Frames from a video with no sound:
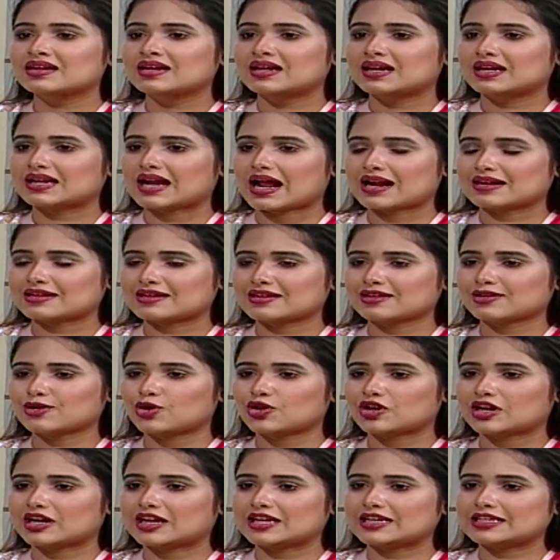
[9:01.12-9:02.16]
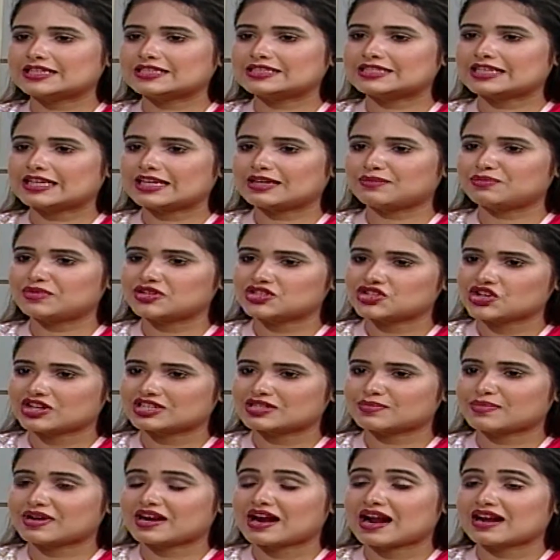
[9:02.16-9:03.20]
রান্না করার যেই
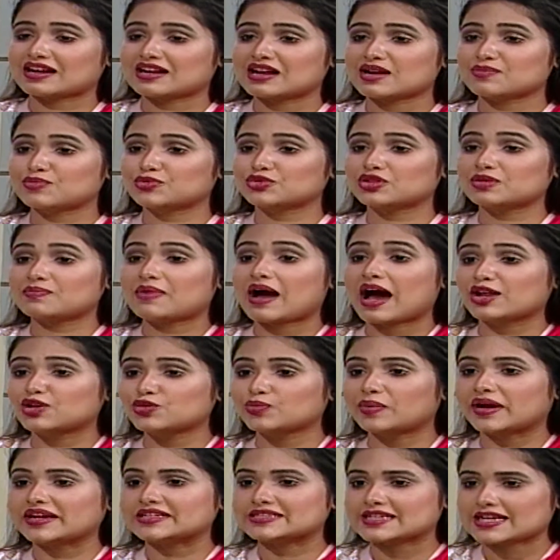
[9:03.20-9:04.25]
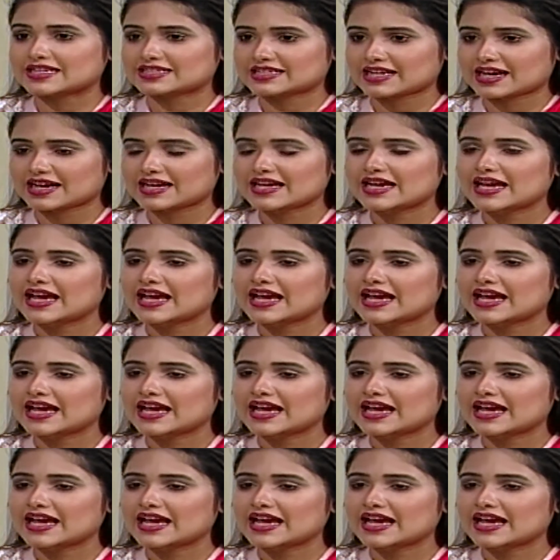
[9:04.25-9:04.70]
বিষয়টা বা রান্নার প্রতি ভালোবাসাটা